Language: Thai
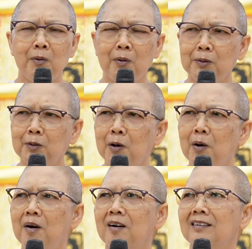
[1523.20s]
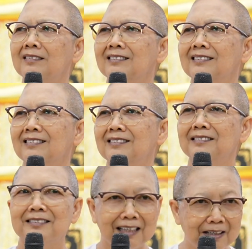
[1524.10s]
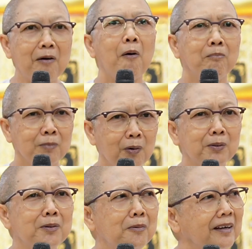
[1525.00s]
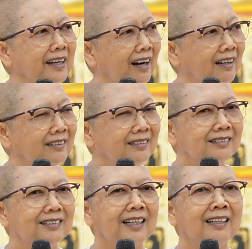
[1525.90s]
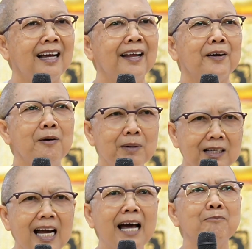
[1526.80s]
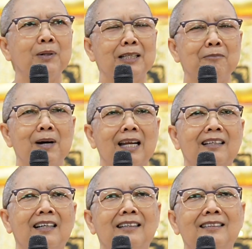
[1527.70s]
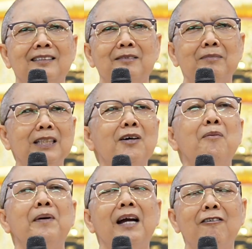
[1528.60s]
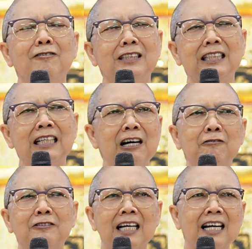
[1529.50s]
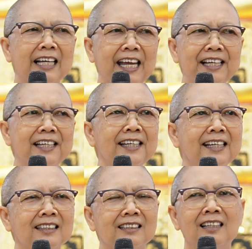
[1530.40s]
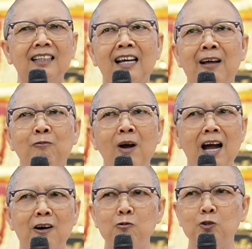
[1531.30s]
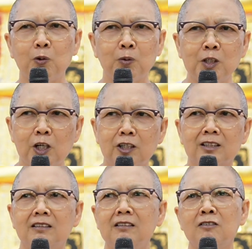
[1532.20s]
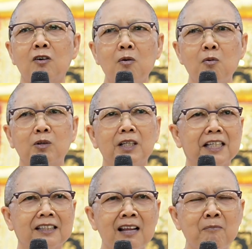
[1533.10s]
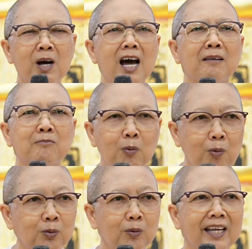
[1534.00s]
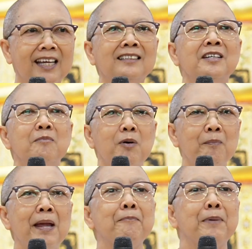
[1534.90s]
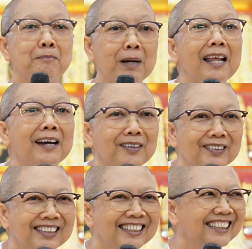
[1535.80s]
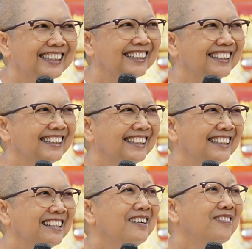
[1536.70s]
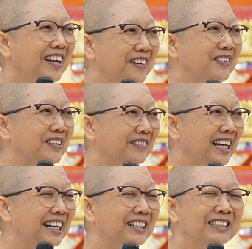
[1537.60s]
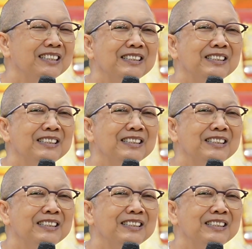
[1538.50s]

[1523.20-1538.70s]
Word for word: รถก็ถนอมรถด้วยอ่ะฉันใดก็เหมือนการปฏิบัตินะไม่ต้องไปเอาจริงเอาจังเคร่งเครียดถึงขนาดว่าอกุศลเกิดขึ้นก็หงุดหงิดรำคาญโมโหตัวเองเพราะแม่เป็นมาแล้วแม่เป็นมาแล้ว